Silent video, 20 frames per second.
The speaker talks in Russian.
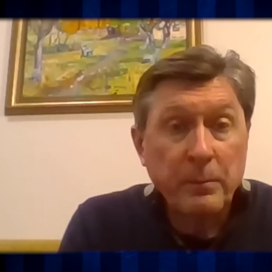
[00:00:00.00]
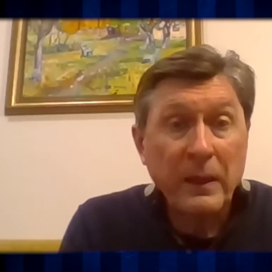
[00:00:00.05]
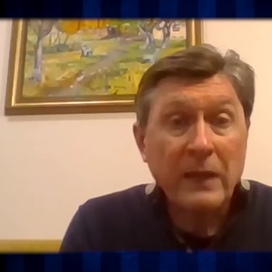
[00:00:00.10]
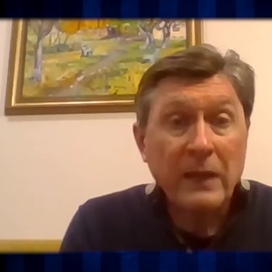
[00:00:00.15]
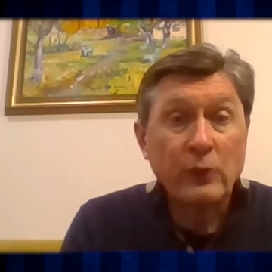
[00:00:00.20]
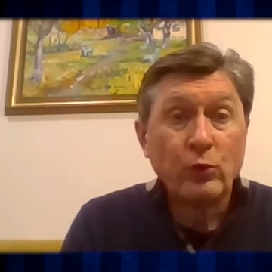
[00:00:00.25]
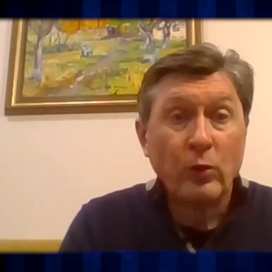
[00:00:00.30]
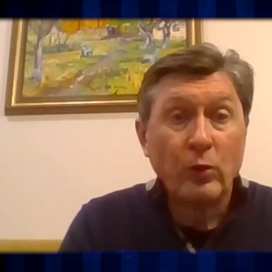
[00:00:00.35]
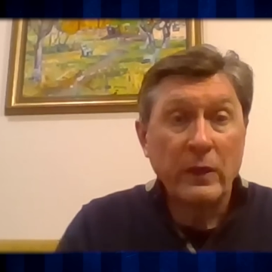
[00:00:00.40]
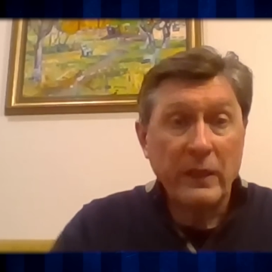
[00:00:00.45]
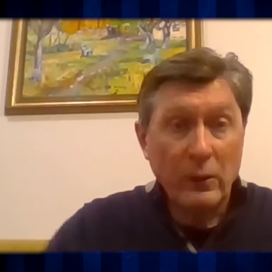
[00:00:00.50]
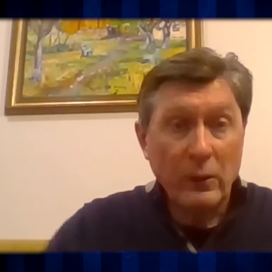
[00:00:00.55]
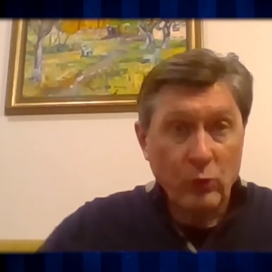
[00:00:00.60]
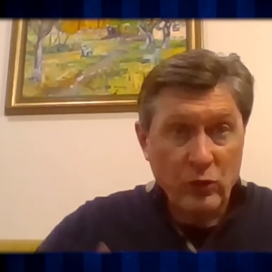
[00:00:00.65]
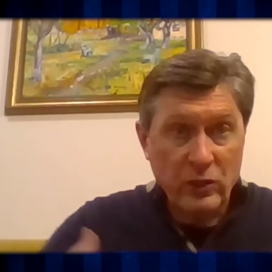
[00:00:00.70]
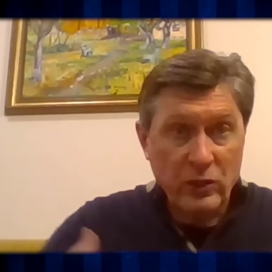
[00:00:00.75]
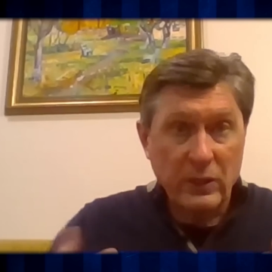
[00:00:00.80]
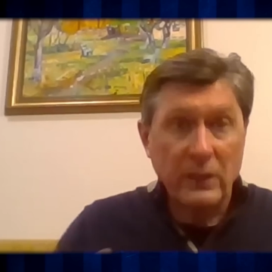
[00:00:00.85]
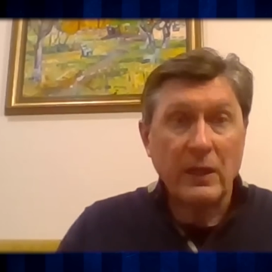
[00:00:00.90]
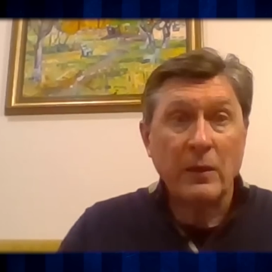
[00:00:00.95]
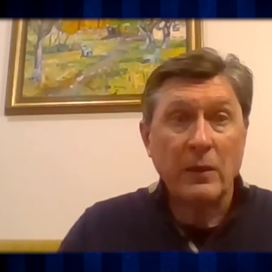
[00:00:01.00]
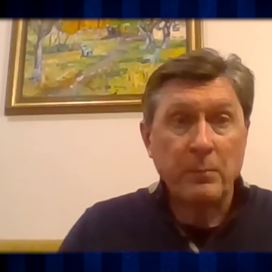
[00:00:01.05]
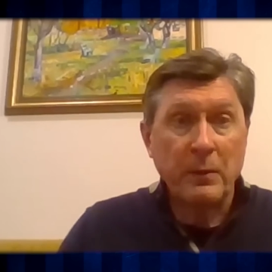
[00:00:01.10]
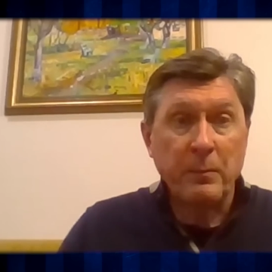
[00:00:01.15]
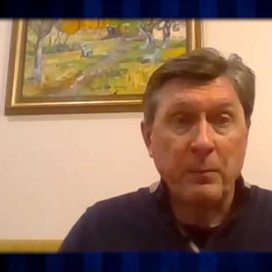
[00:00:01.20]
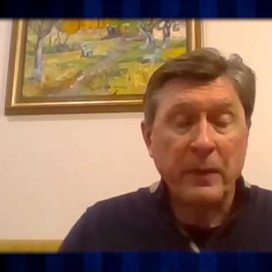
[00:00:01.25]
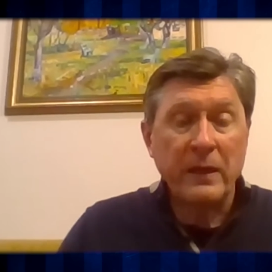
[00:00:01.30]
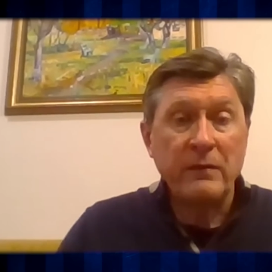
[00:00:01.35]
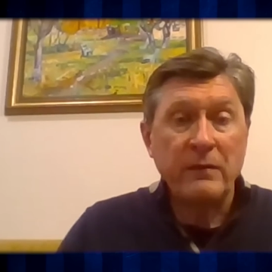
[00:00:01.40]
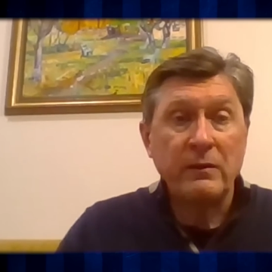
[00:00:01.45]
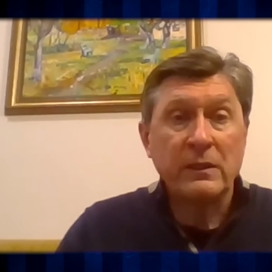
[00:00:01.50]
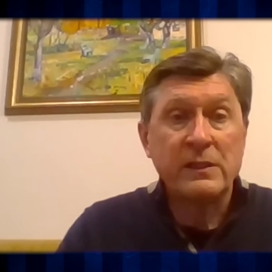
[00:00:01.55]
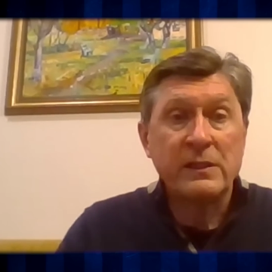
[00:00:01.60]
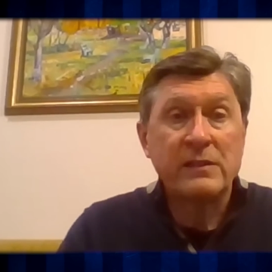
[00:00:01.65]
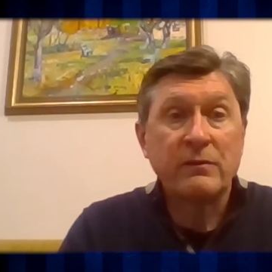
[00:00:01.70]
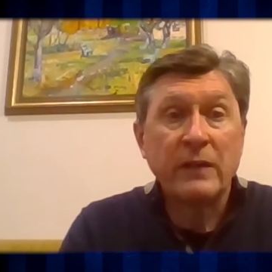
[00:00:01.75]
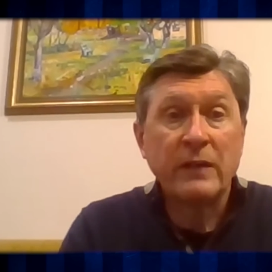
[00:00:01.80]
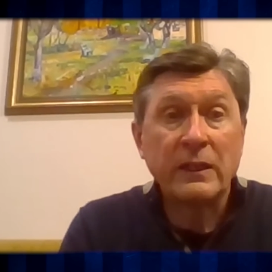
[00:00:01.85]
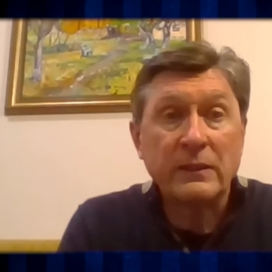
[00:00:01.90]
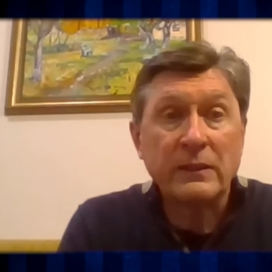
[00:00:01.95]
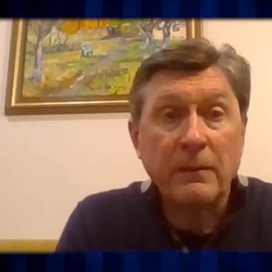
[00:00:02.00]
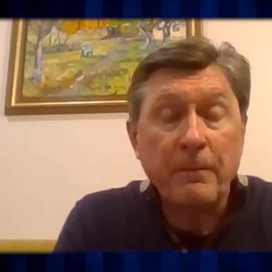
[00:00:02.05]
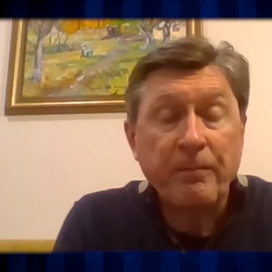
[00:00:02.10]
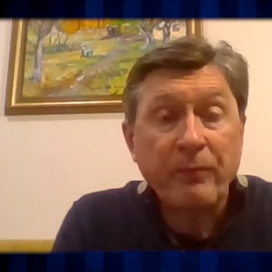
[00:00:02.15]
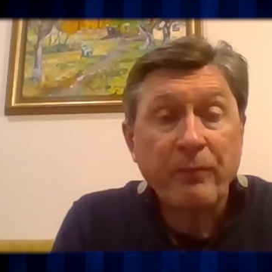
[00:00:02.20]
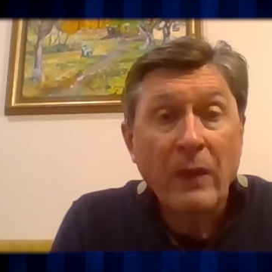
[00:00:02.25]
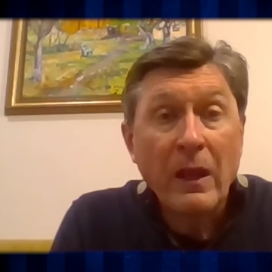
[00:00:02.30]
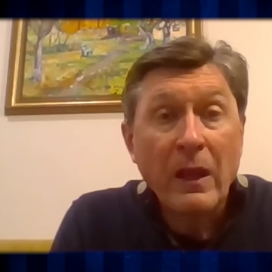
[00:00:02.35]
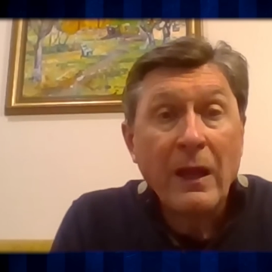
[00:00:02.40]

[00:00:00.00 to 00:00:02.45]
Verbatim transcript: паранойя уже как бы проявилась в этом.